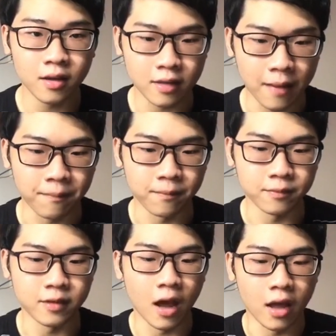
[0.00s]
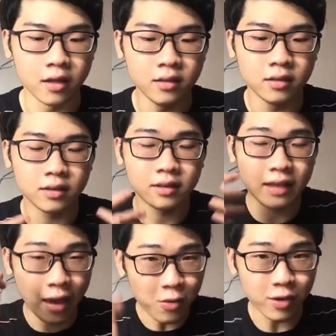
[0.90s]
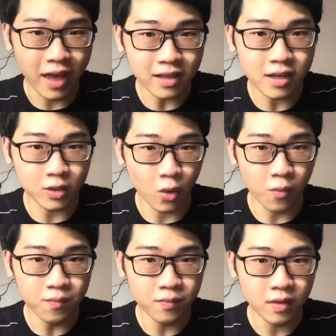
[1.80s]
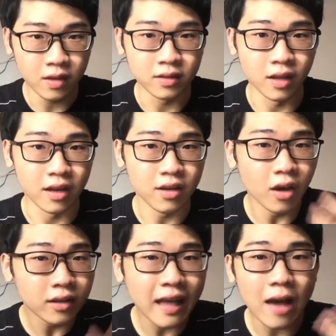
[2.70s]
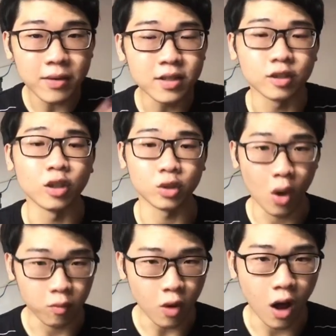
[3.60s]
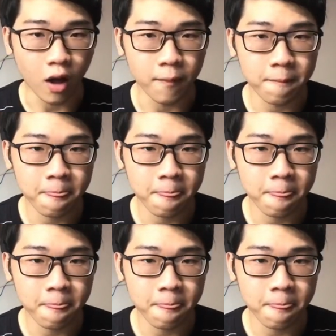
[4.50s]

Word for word: nhằm để kéo người khác đi xuống Để nâng cao cái sự tự tôn của họ